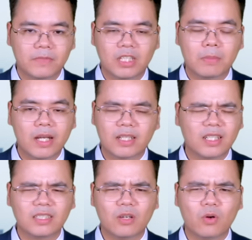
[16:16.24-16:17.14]
Nhưng mà nền
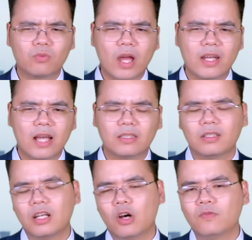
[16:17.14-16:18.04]
kinh tế Ukraine
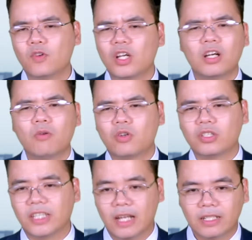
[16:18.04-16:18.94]
từ lâu vốn đã không còn
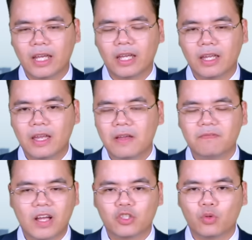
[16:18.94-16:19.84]
gì đáng kể
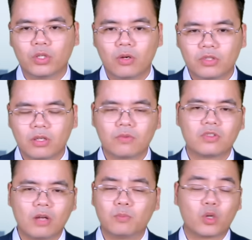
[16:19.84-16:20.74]
và chủ yếu sống
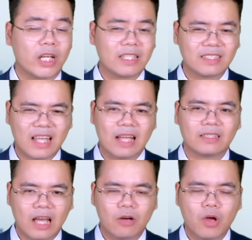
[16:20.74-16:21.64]
sót một cách giả
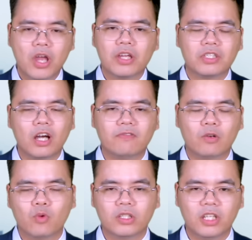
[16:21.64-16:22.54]
tạo nhờ vào
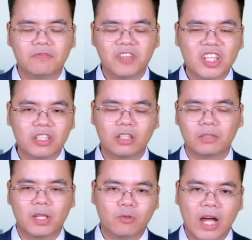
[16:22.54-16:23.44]
nguồn tiền viện trợ từ
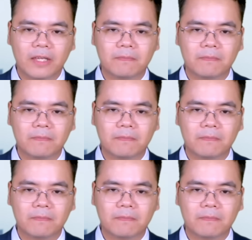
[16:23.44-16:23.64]
bên ngoài.